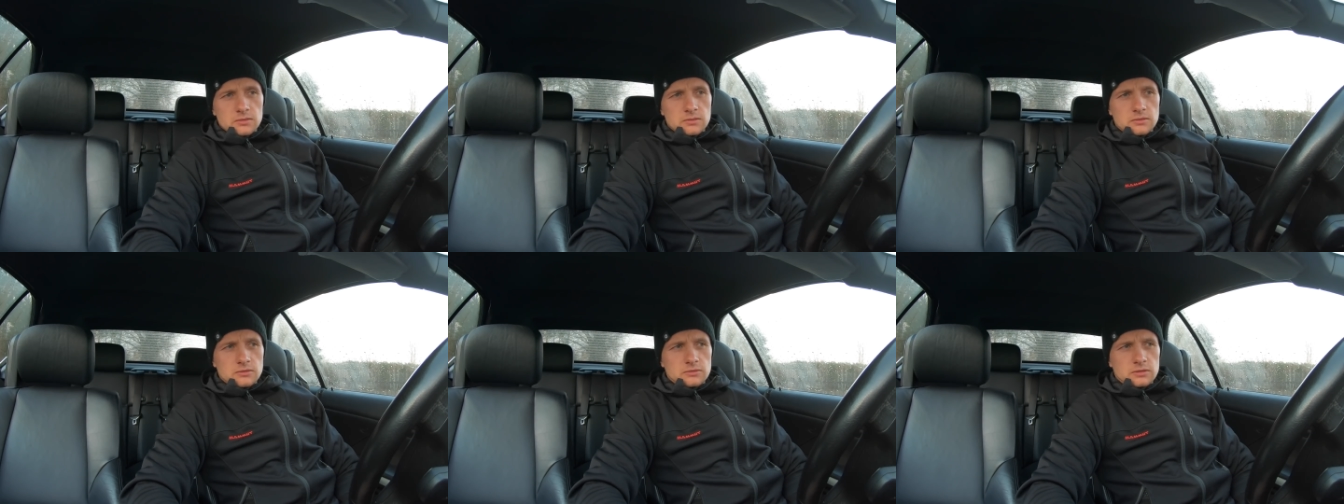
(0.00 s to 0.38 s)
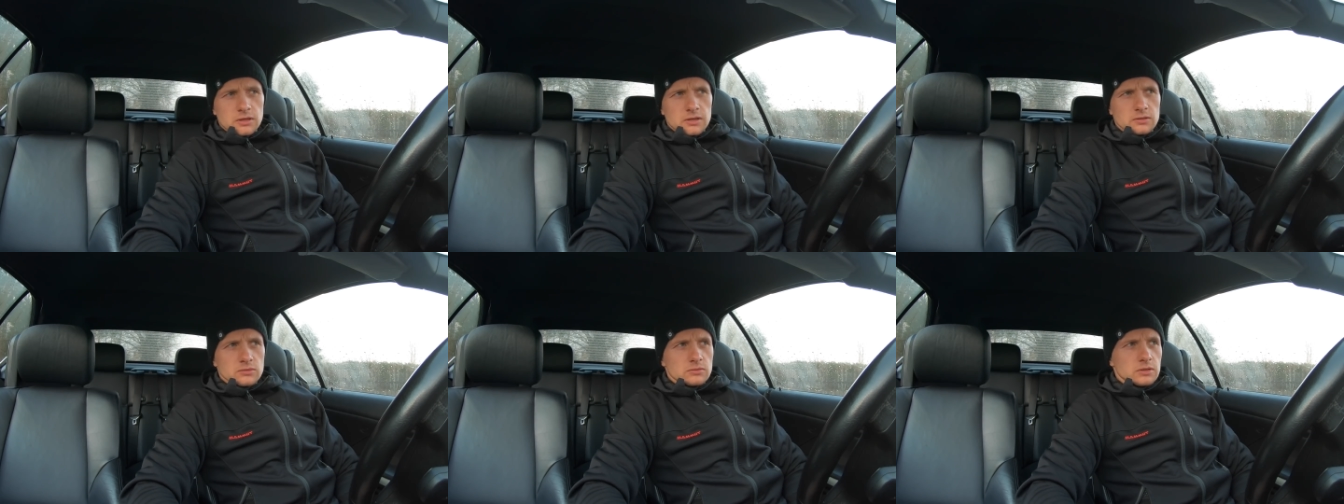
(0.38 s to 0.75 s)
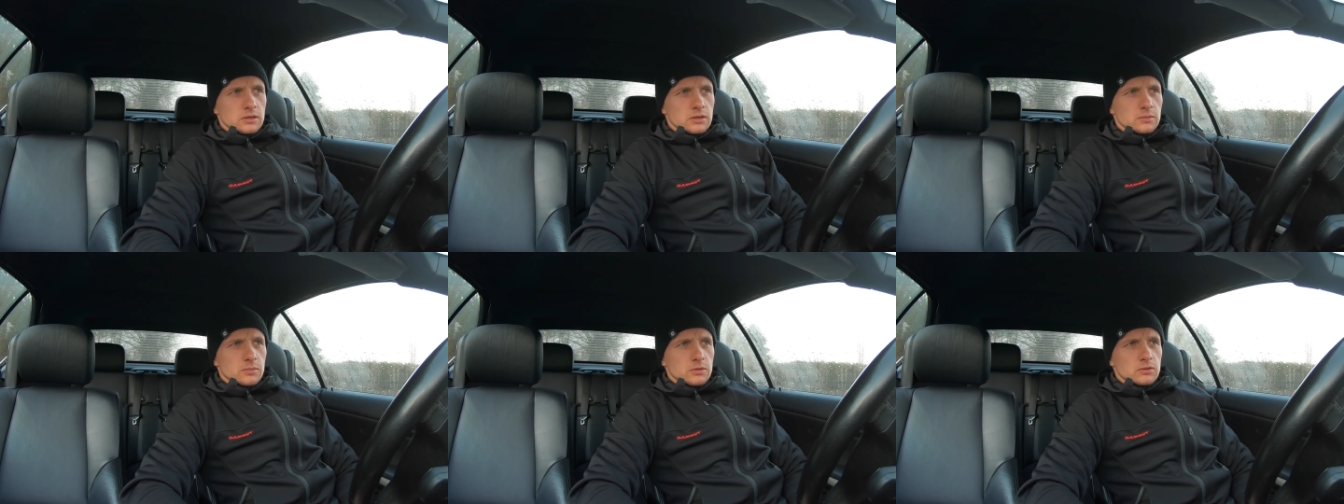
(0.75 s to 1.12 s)
Zostaje
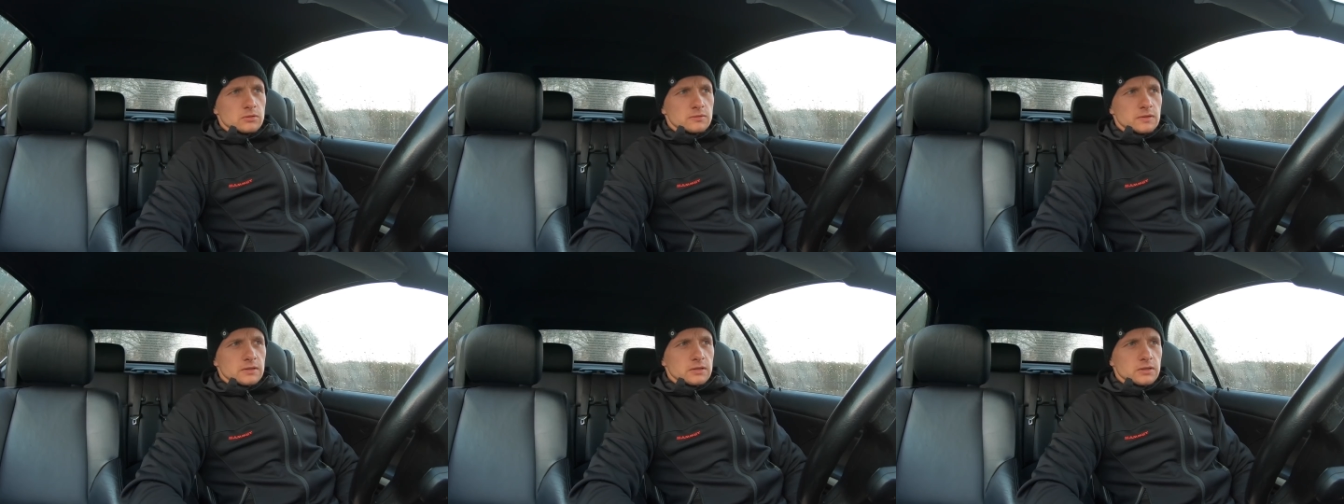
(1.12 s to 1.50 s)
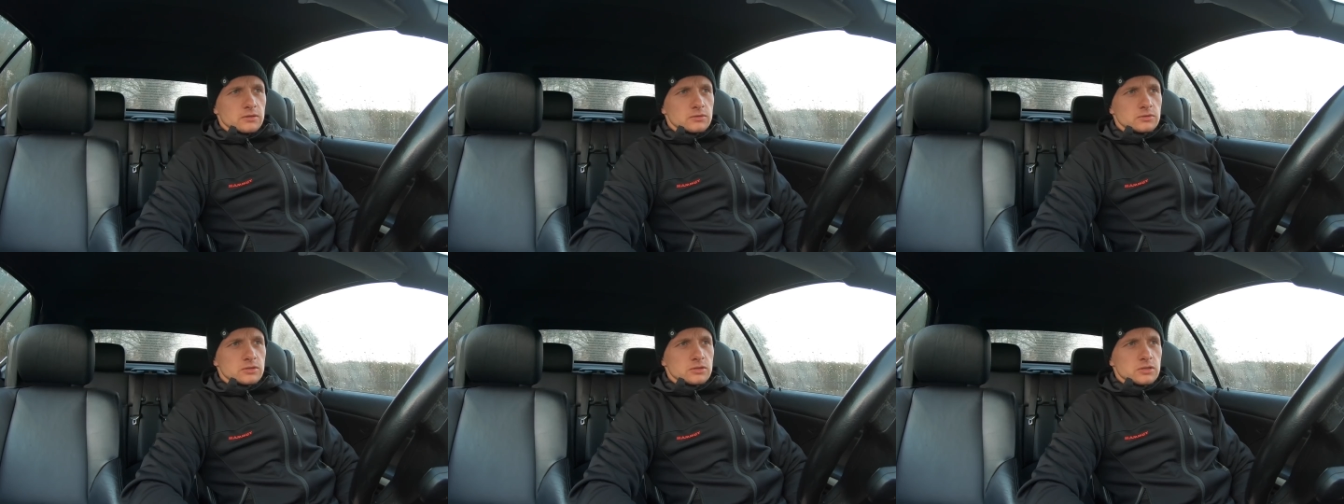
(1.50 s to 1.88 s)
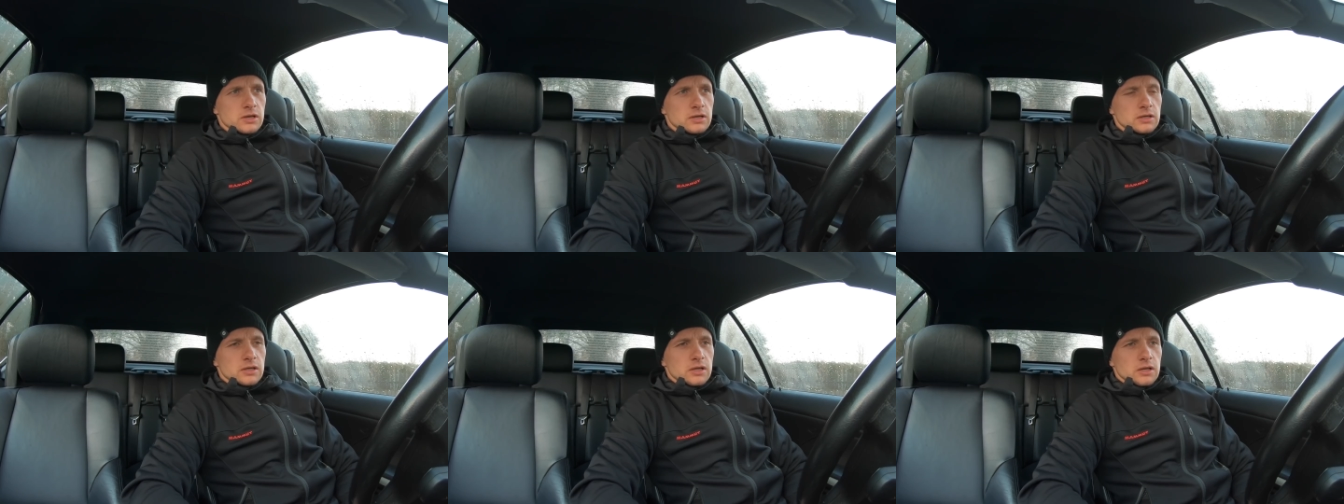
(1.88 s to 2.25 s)
tutaj chyba do 4
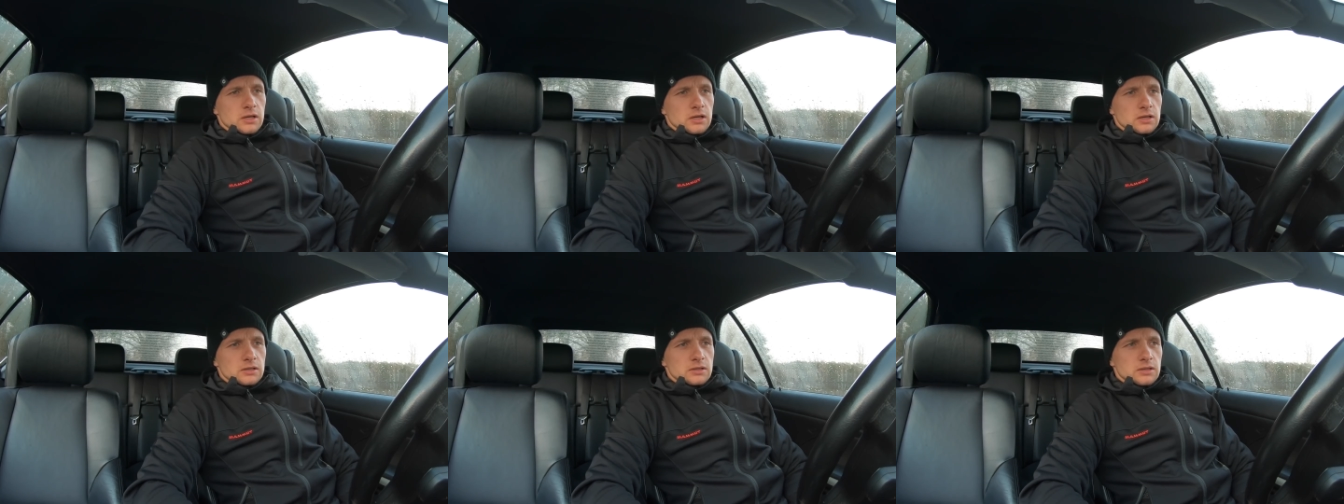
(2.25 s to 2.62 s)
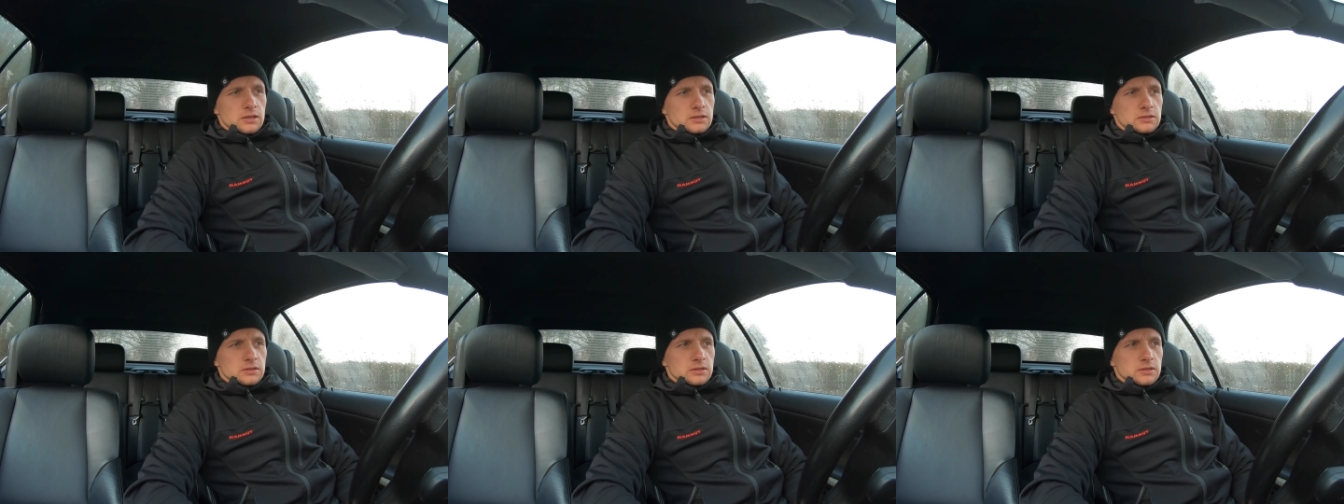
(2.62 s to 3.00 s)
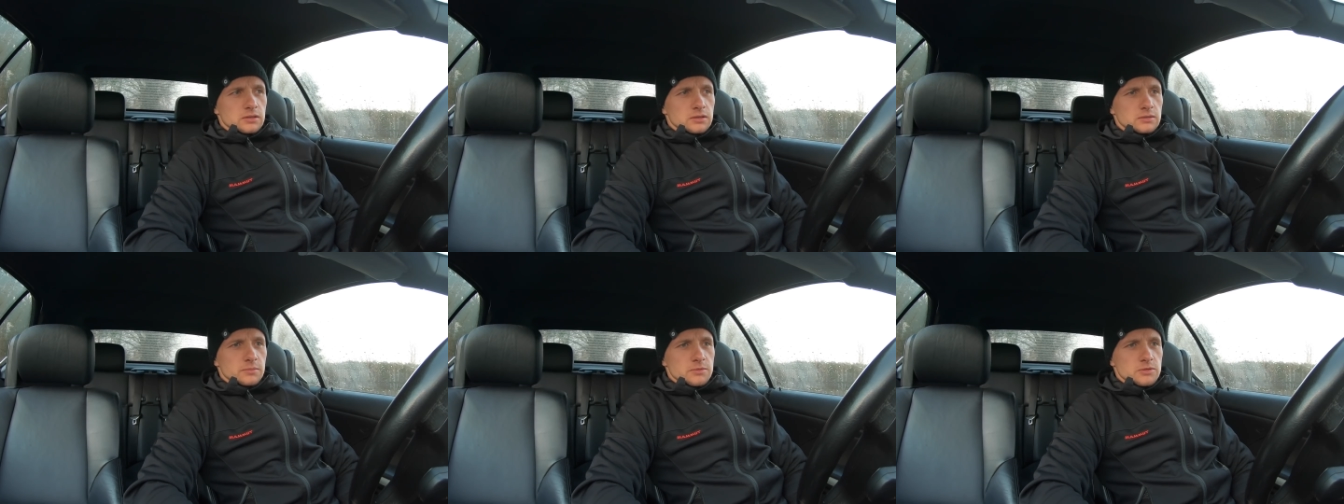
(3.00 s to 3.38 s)
stycznia,
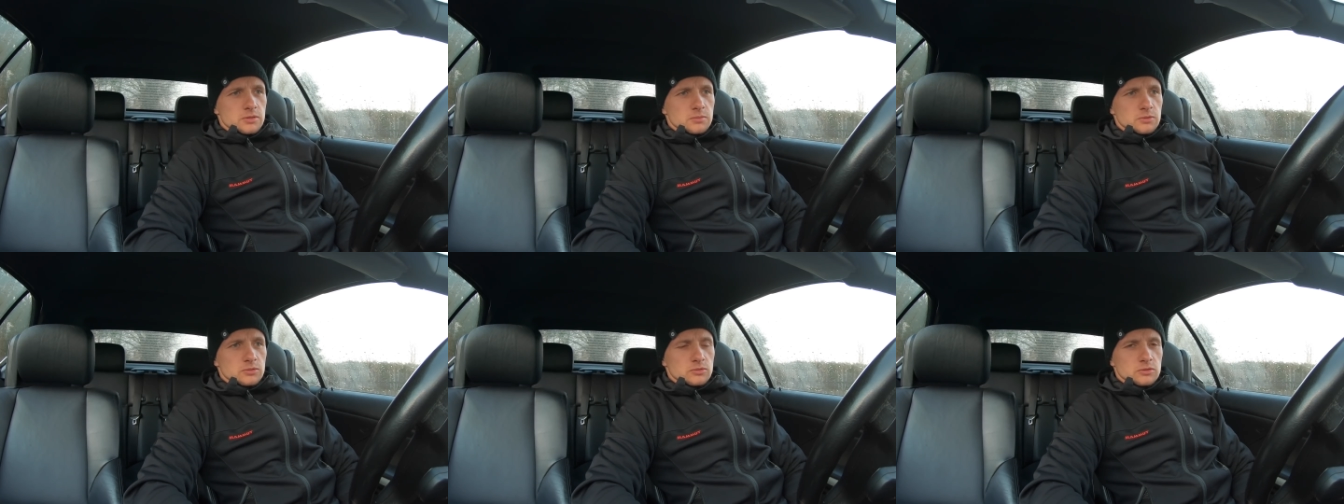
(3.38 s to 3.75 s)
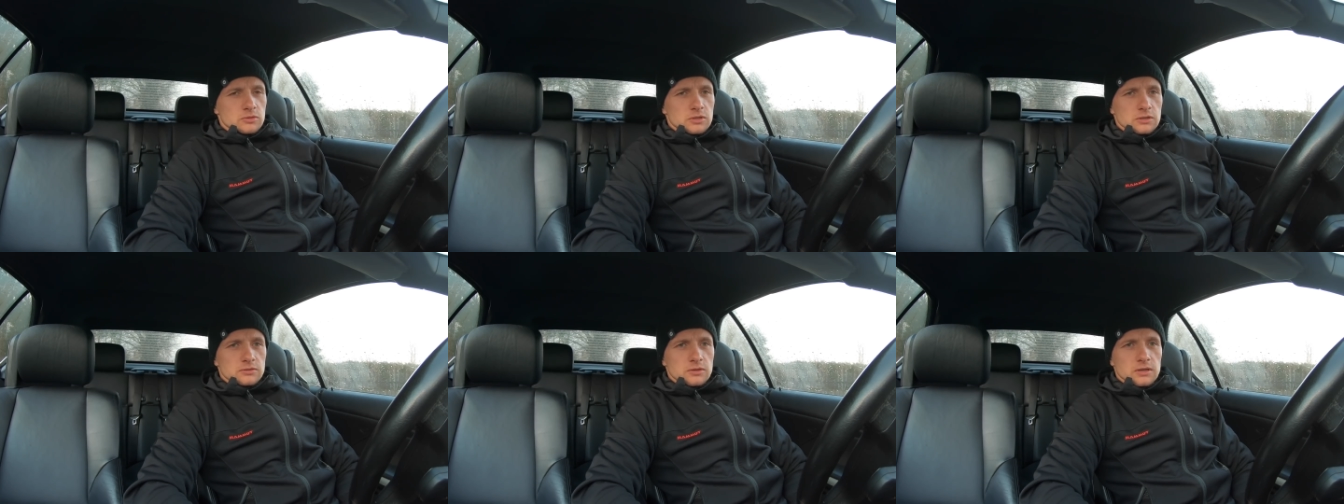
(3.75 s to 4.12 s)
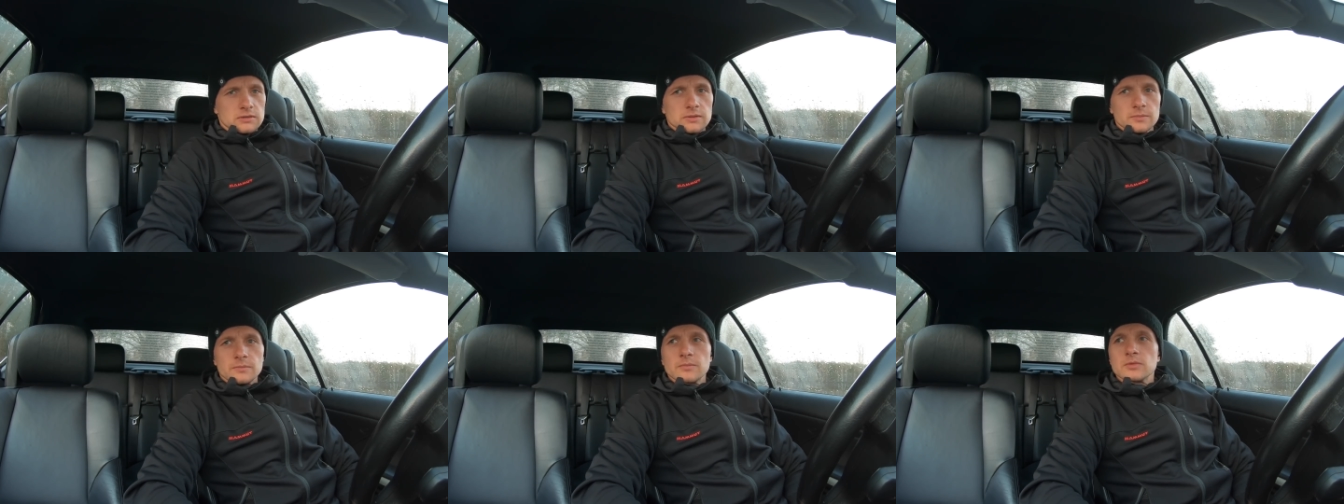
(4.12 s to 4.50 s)
także spędzimy dużo czasu razem.